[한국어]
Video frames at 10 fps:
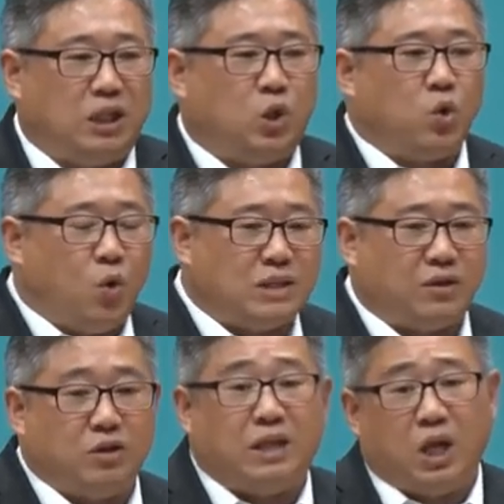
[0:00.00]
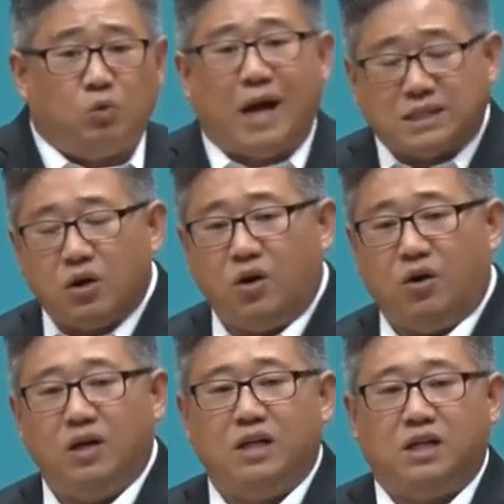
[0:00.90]
기도 용사들을
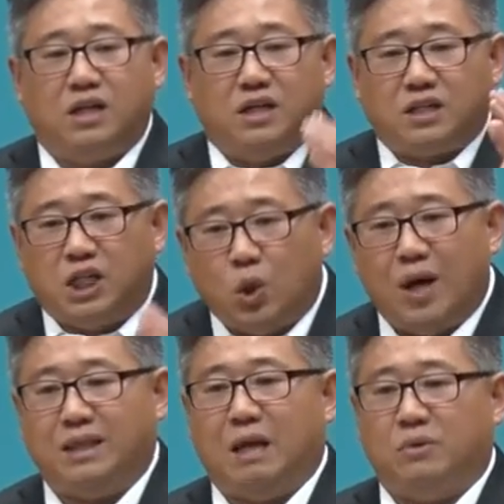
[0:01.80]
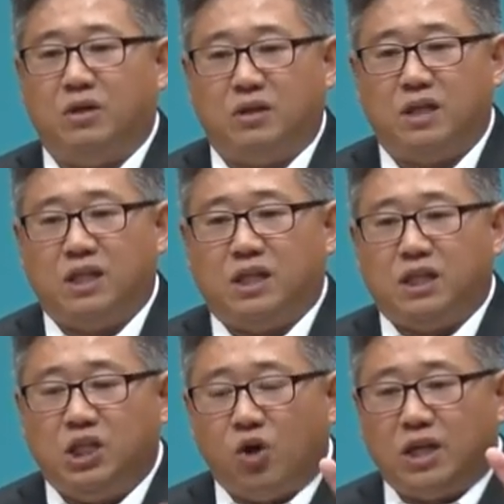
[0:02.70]
데려와서 기도한다면
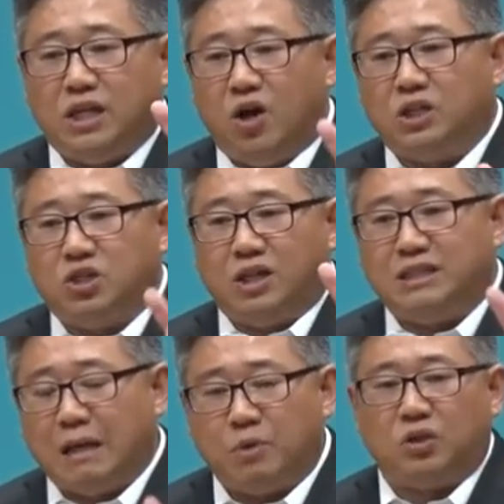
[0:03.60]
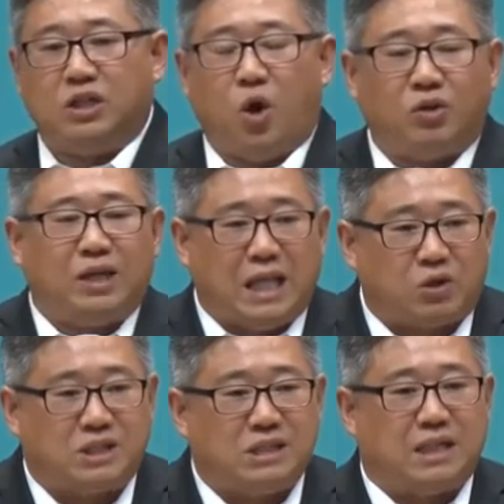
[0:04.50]
여기 영적인 장벽들이 어떻게
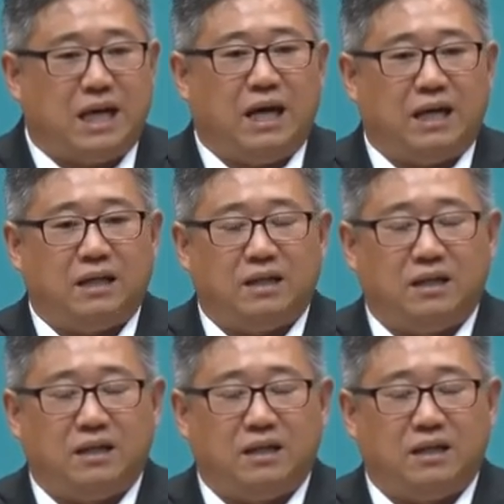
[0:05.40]
될 것인가.